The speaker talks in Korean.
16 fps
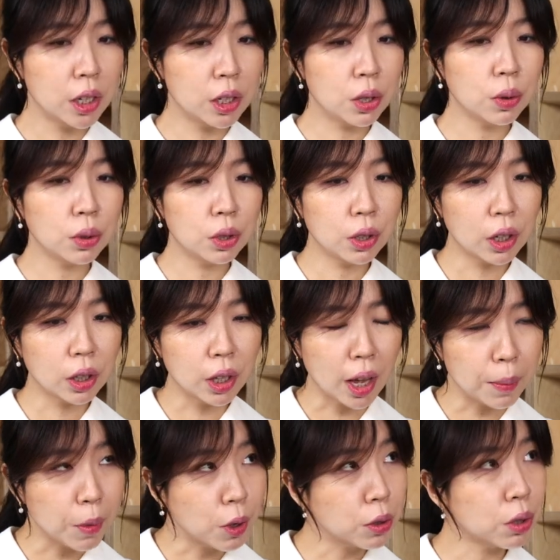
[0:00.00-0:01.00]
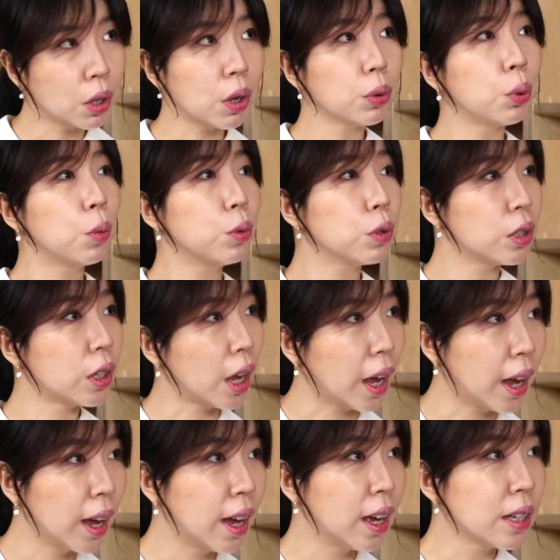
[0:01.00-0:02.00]
이전 등기 되면서
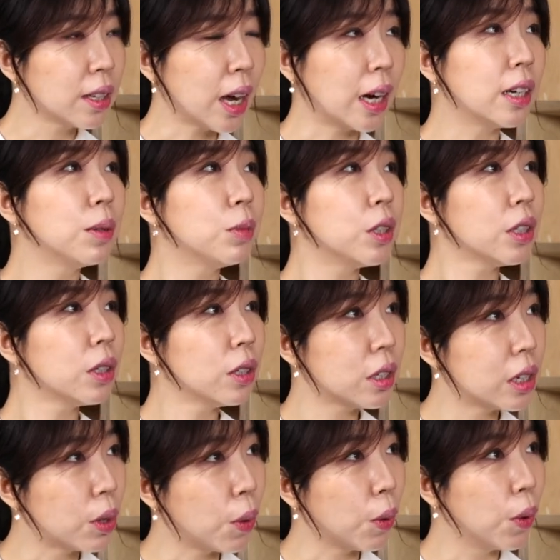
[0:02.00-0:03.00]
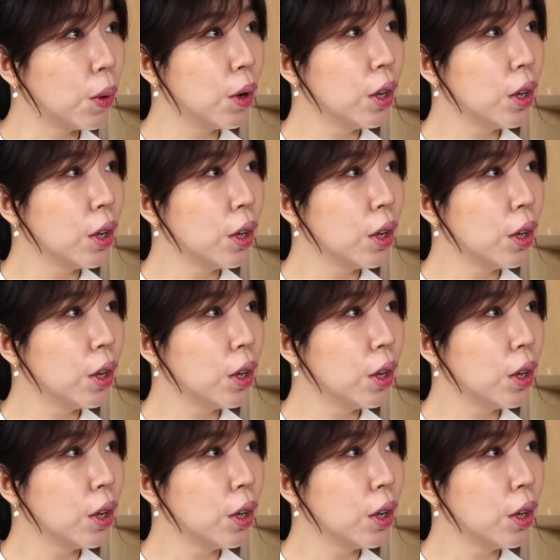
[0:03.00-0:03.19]
동시에 잔금 치르시고